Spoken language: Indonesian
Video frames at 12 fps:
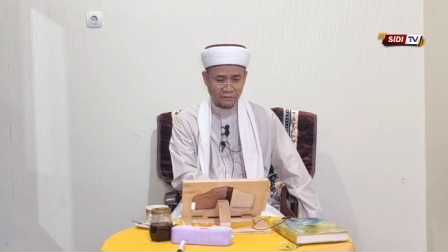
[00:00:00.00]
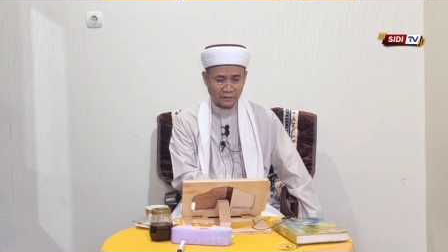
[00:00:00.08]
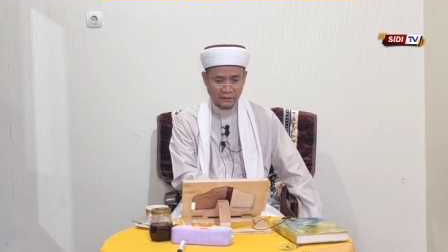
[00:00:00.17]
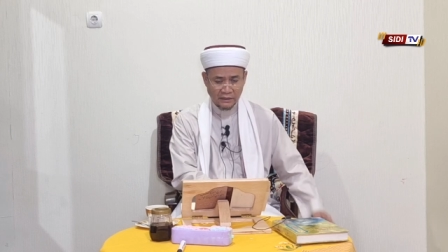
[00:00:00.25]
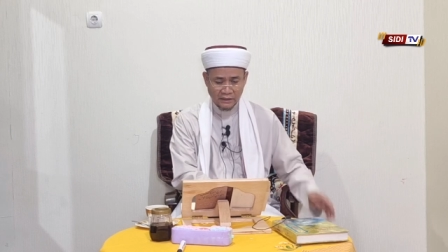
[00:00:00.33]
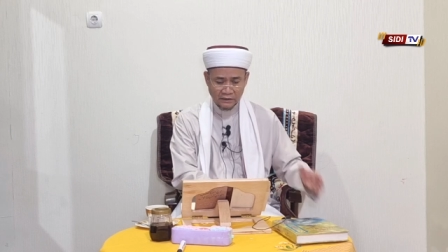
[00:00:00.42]

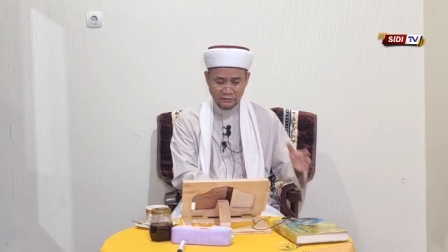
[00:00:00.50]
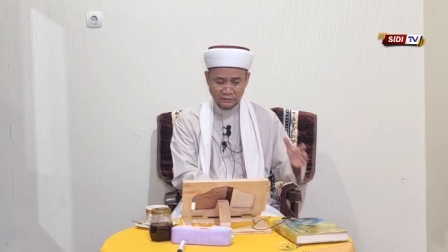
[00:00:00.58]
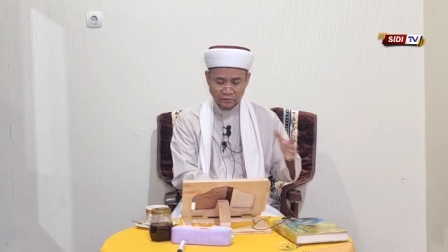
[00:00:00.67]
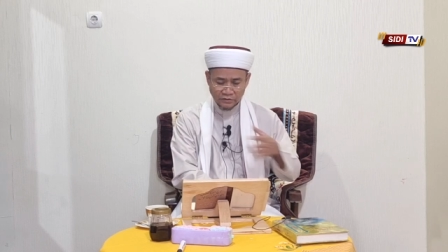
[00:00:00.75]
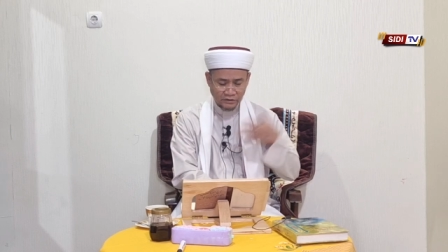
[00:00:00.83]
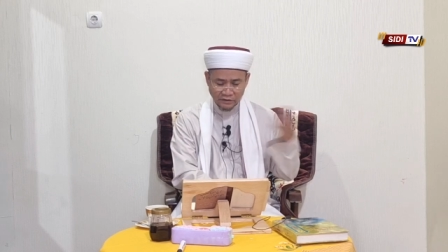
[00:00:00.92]

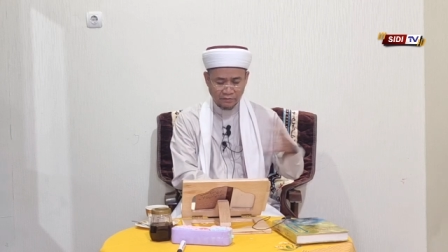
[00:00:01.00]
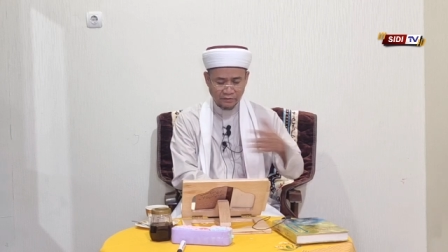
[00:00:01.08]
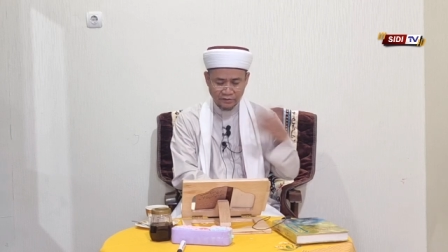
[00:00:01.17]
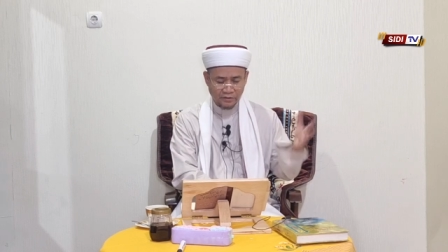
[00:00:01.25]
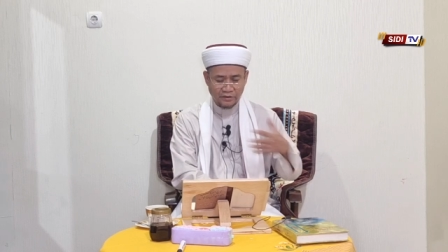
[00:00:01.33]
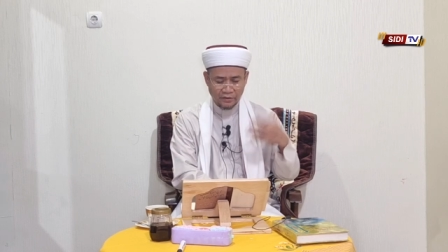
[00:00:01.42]
Maka terus kita
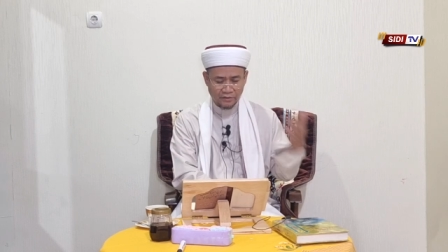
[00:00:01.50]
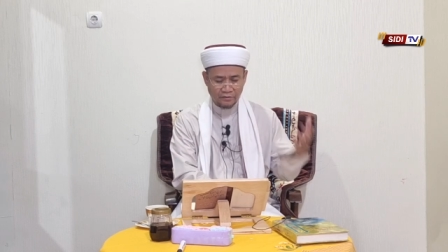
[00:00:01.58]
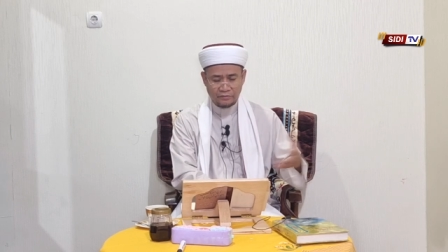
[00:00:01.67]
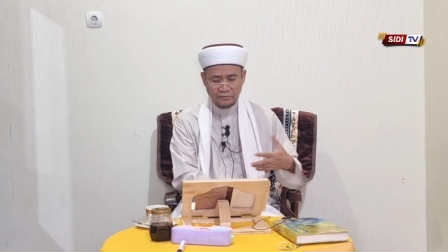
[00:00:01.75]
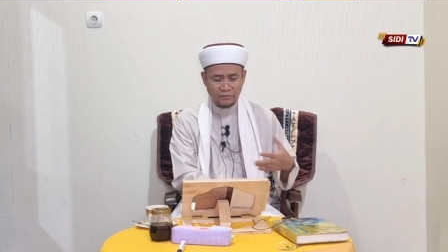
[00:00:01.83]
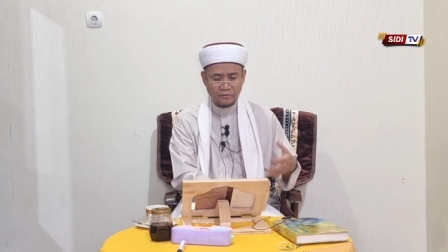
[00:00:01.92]
berzikir
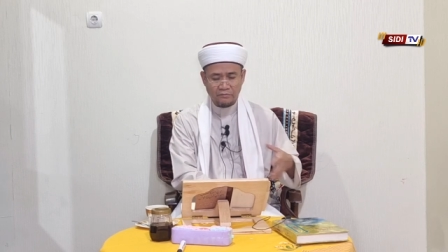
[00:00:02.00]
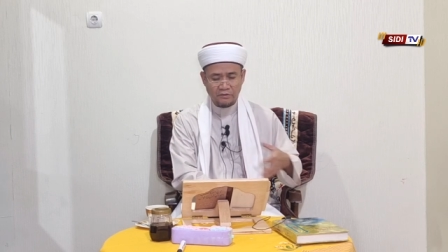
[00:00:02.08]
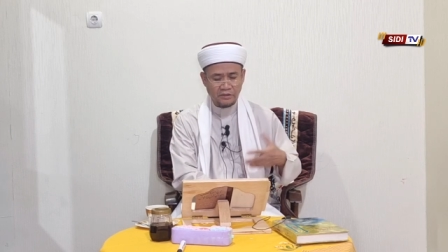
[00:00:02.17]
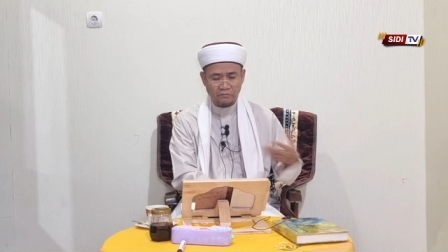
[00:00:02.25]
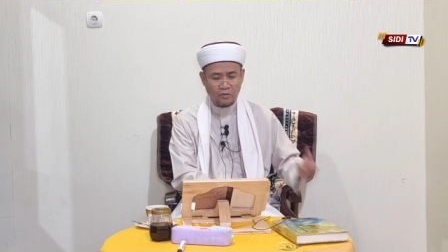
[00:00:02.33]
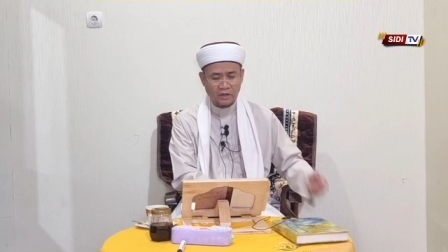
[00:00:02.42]

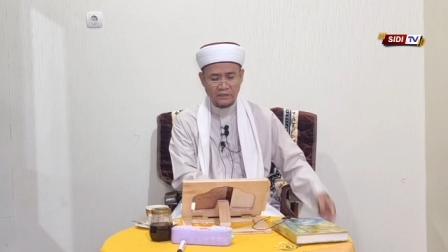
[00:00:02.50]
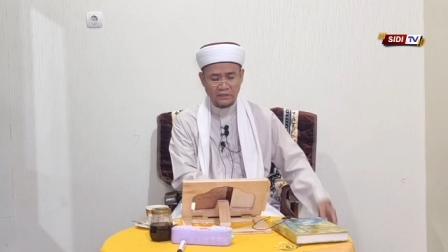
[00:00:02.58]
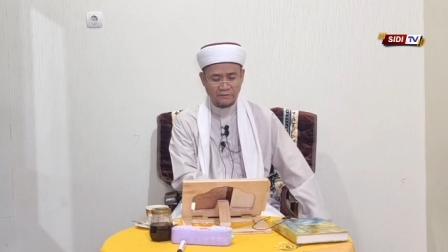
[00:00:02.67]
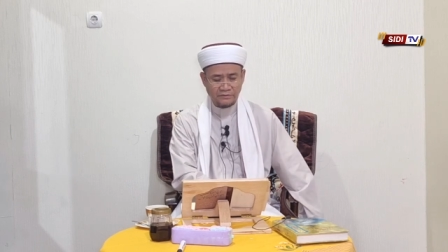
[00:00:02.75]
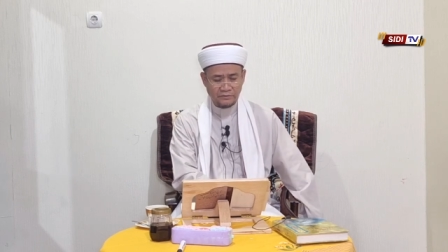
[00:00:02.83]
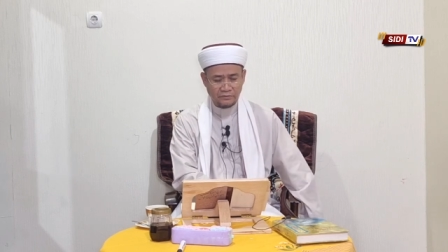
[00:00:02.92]
untuk
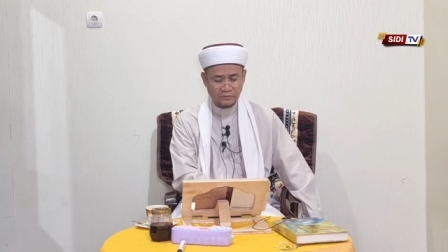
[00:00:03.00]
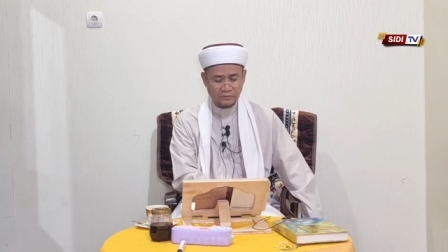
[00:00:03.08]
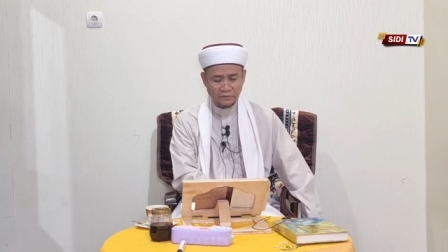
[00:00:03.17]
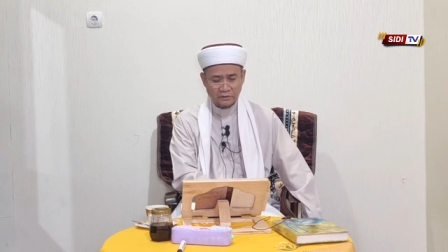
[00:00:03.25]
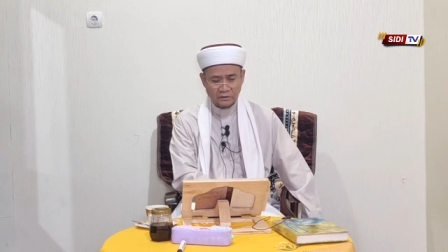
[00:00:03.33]
menyibukkan nafsu.